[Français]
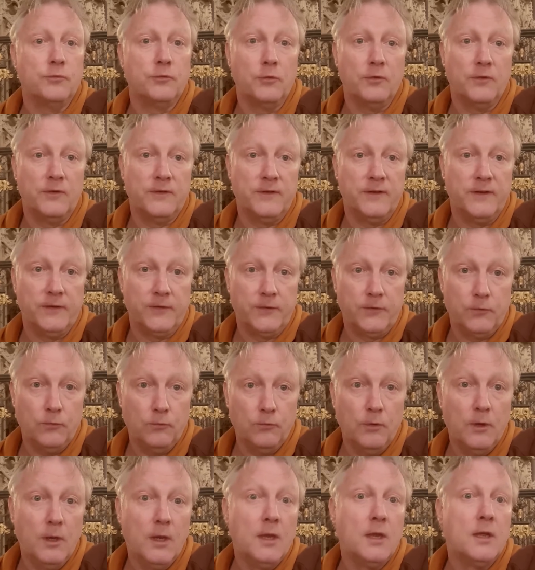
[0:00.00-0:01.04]
ou solsticiaux
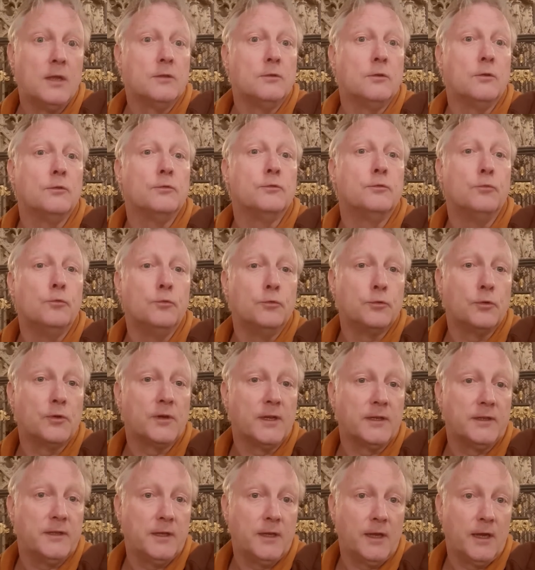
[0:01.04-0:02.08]
dans d'autres
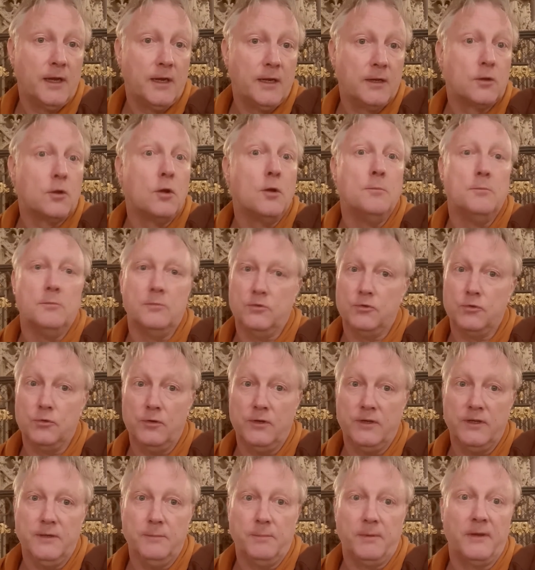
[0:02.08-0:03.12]
cathédrales, comme
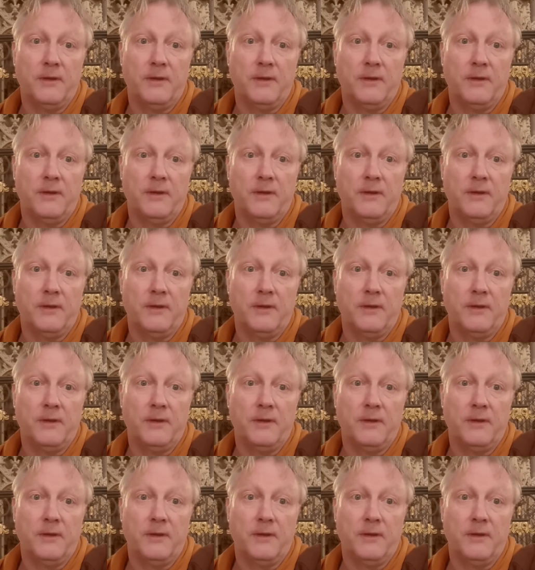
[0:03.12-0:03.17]
je l'ai dit